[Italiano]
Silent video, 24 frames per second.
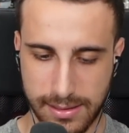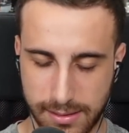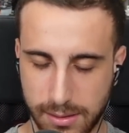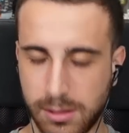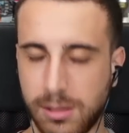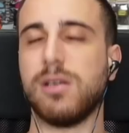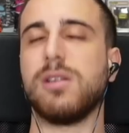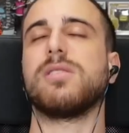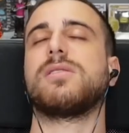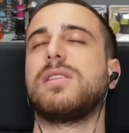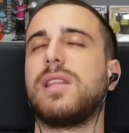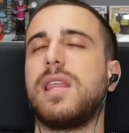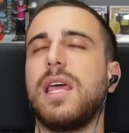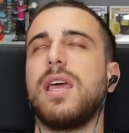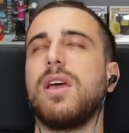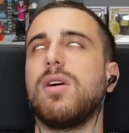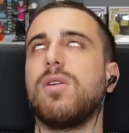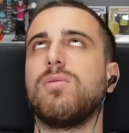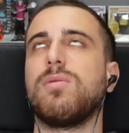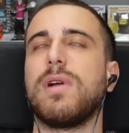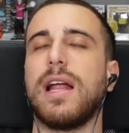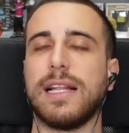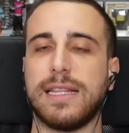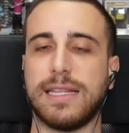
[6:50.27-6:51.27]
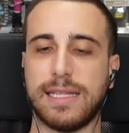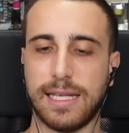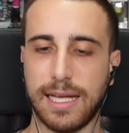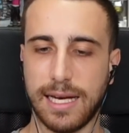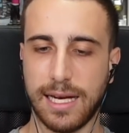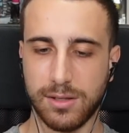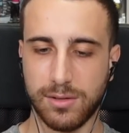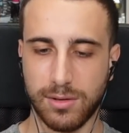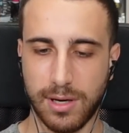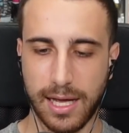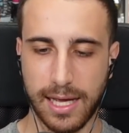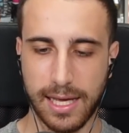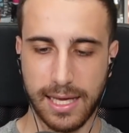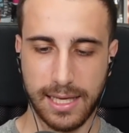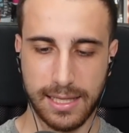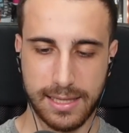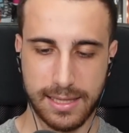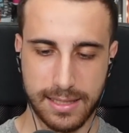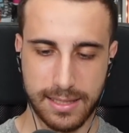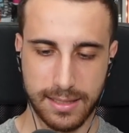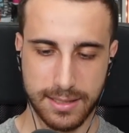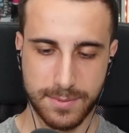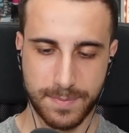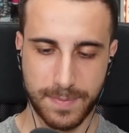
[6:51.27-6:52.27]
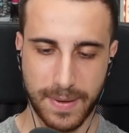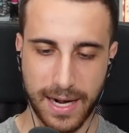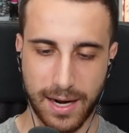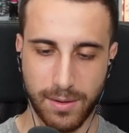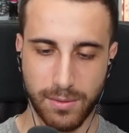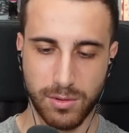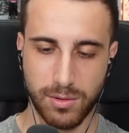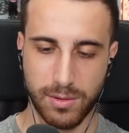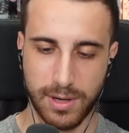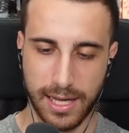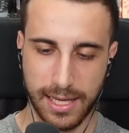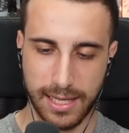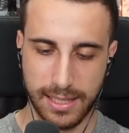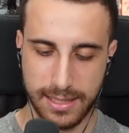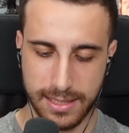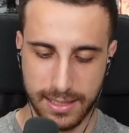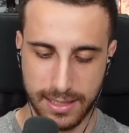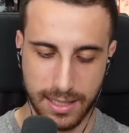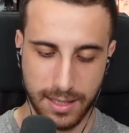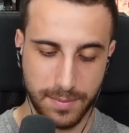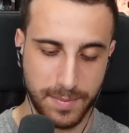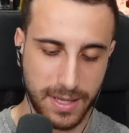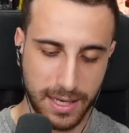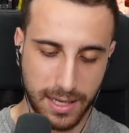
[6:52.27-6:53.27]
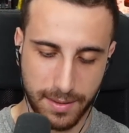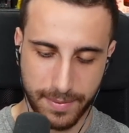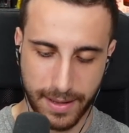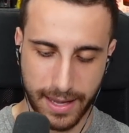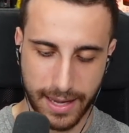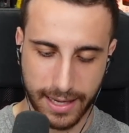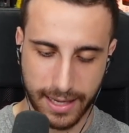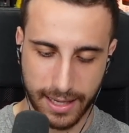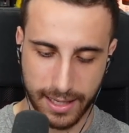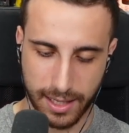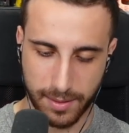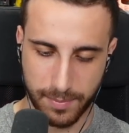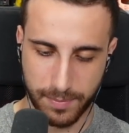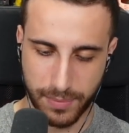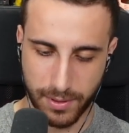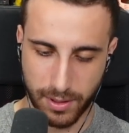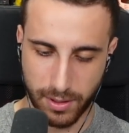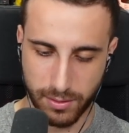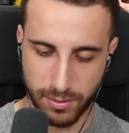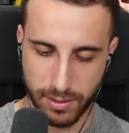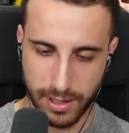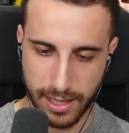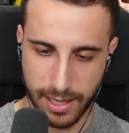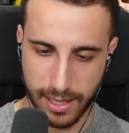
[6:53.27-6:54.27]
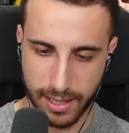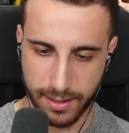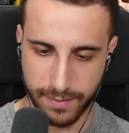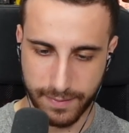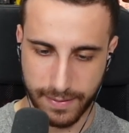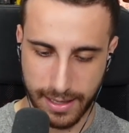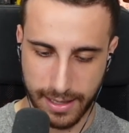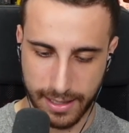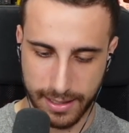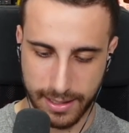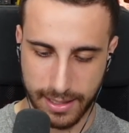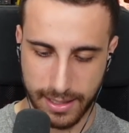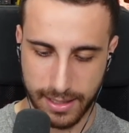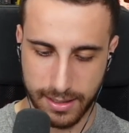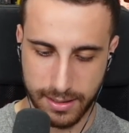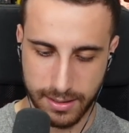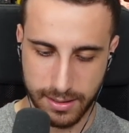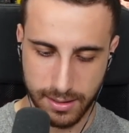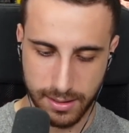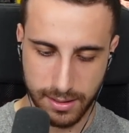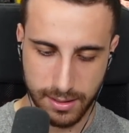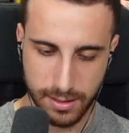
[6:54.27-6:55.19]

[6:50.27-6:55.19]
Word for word: Oddio, un ha tirato la hit. Speravo in una hit del mini pecca che però non è arrivata.